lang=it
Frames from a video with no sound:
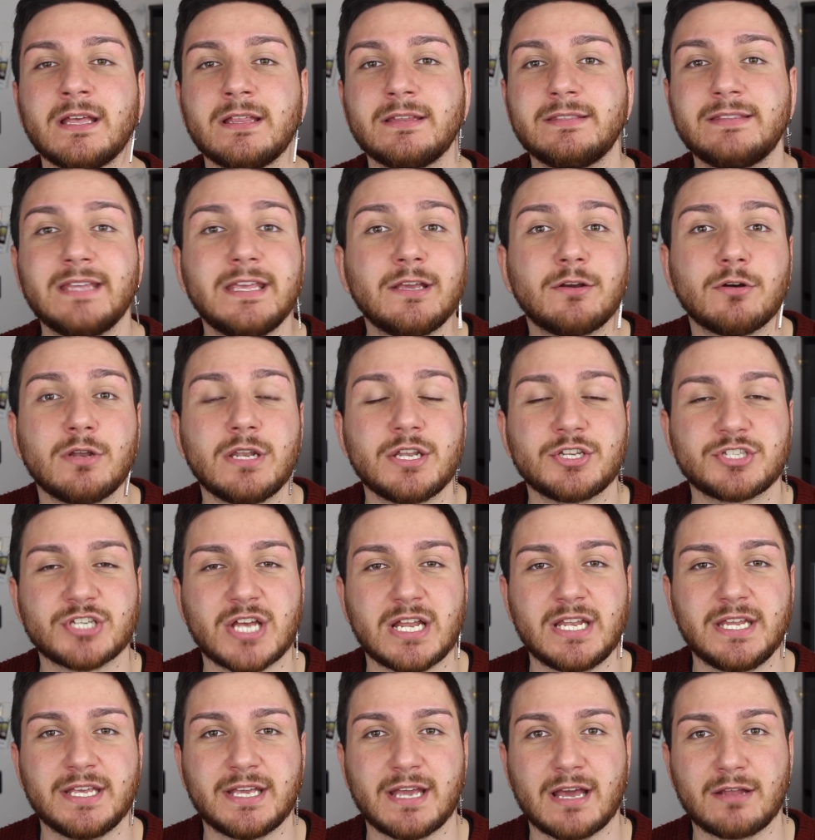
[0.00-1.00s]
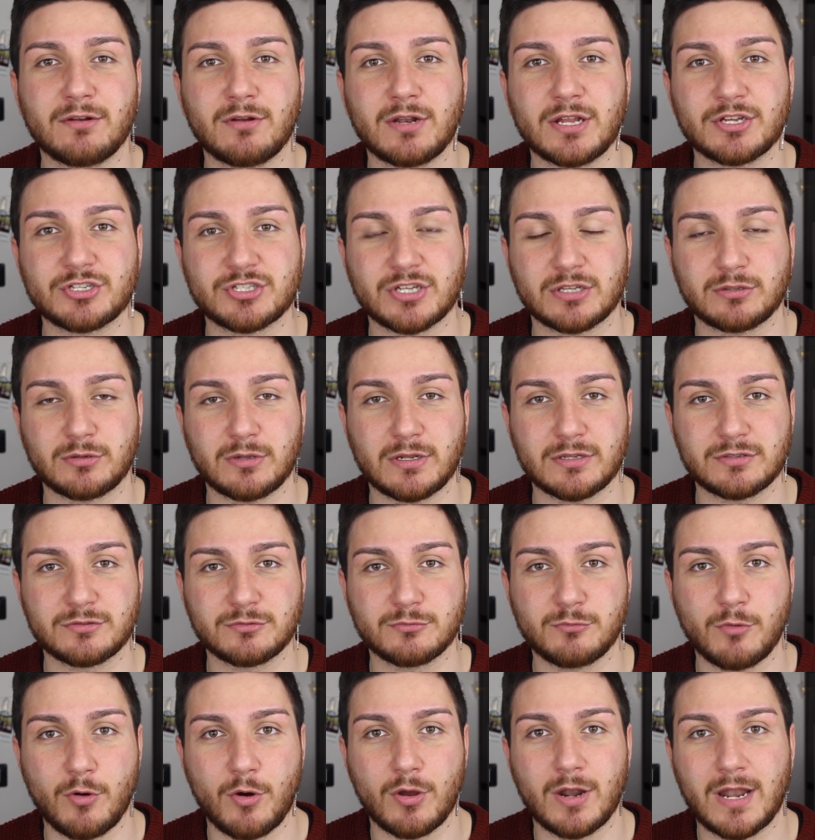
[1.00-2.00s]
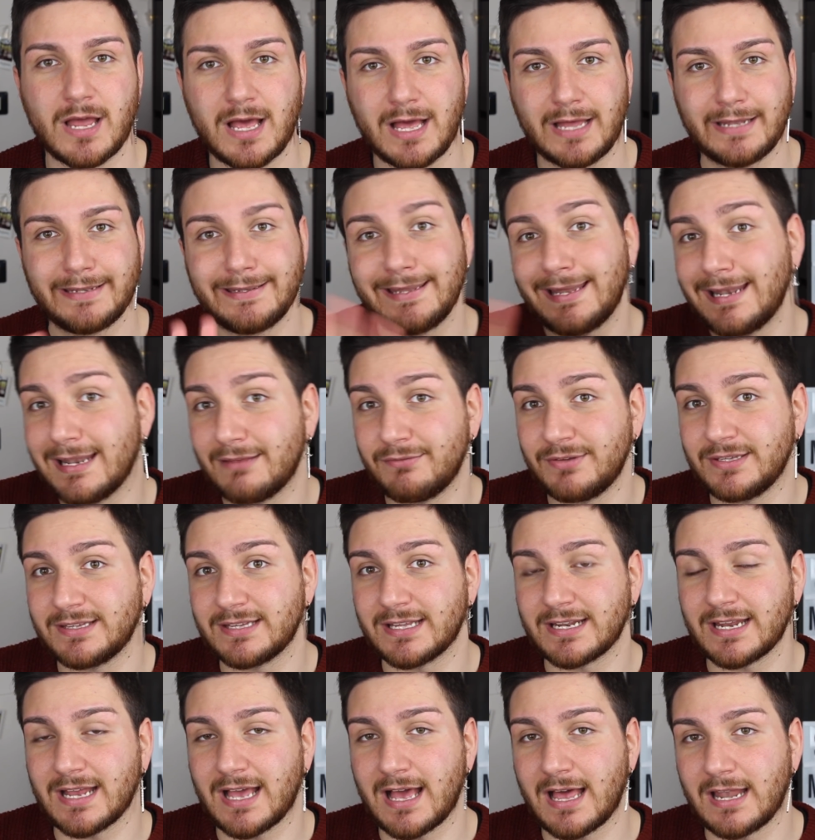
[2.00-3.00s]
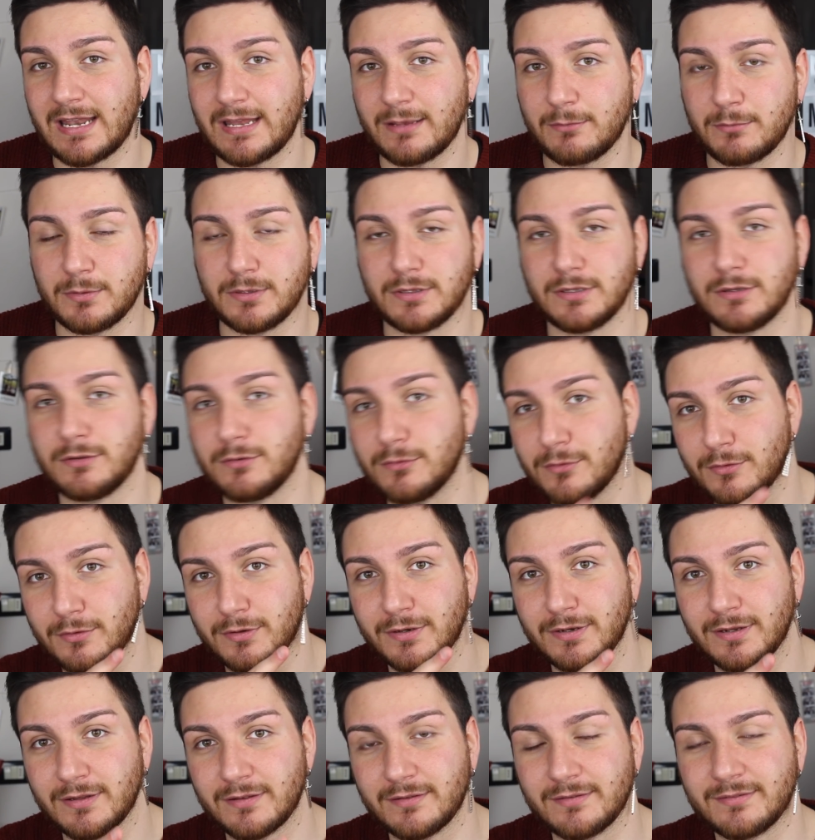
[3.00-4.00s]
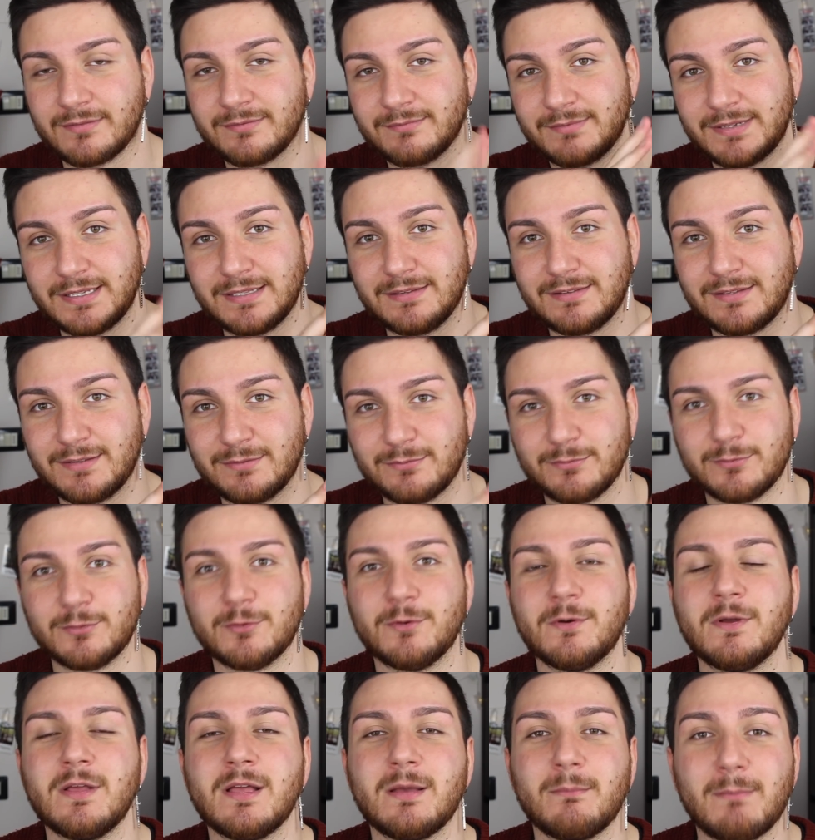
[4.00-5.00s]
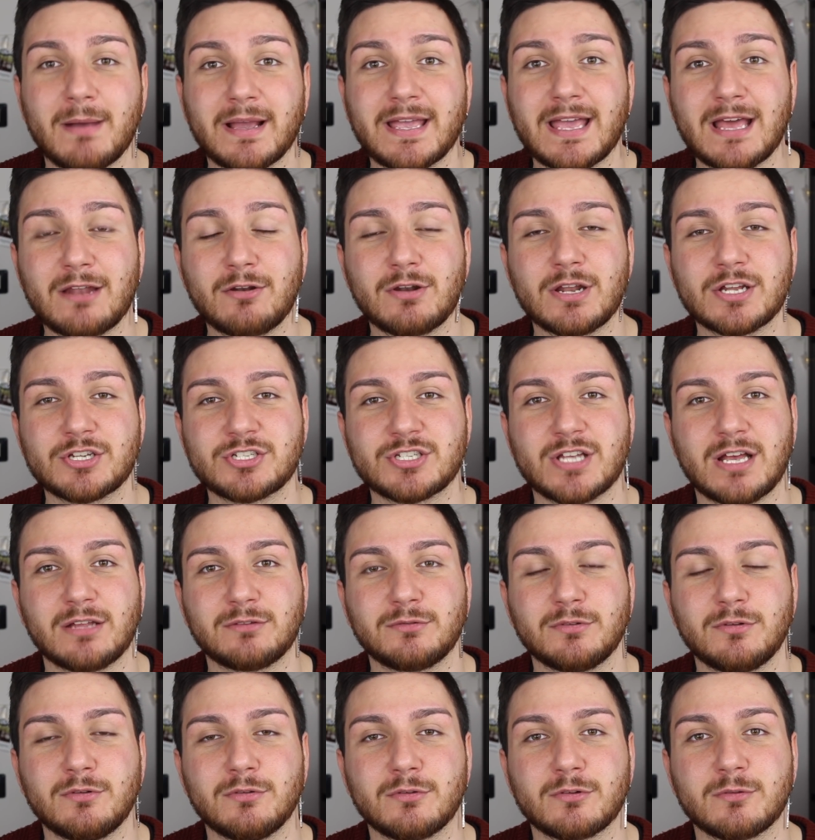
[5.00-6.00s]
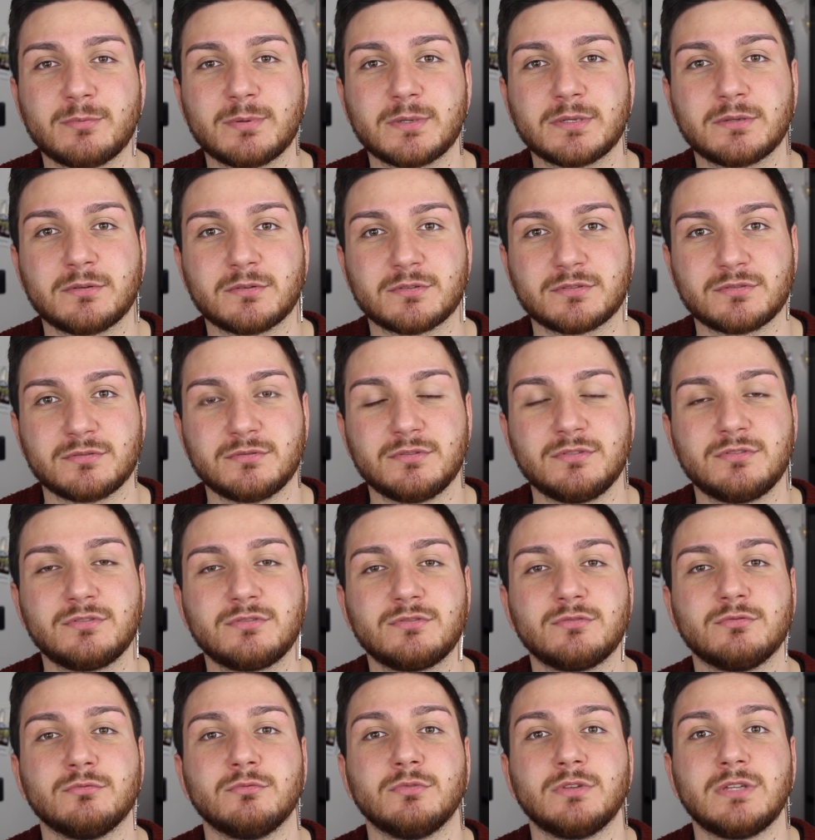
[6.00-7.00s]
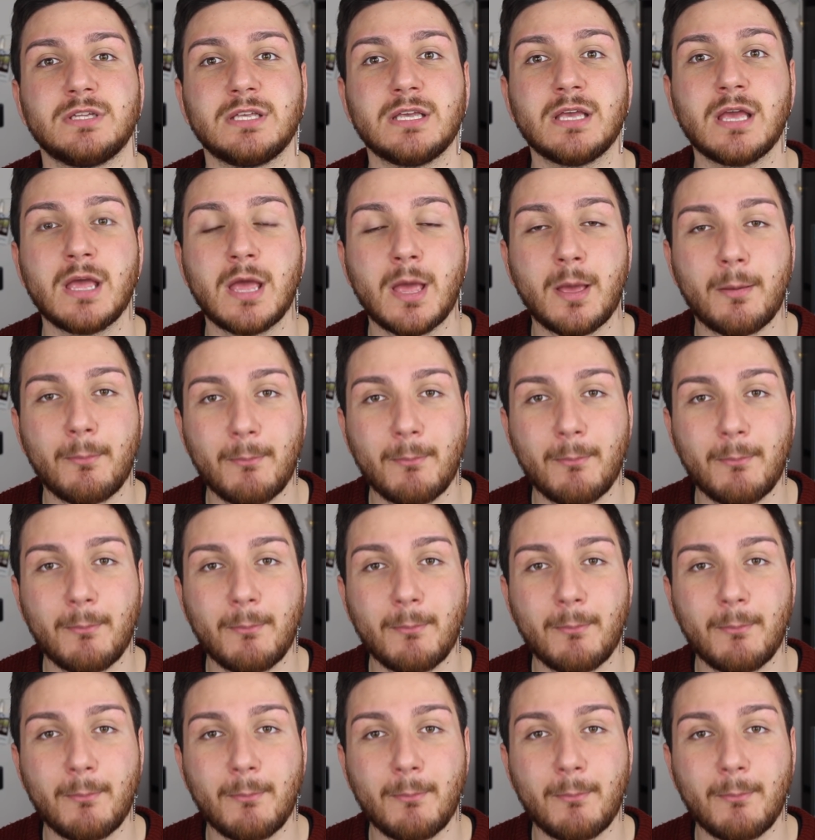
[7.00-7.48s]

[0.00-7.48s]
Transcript: dei collegiali che hanno lasciato la scuola nella vita reale, quindi non in tv, ma che hanno lasciato il loro percorso di studi.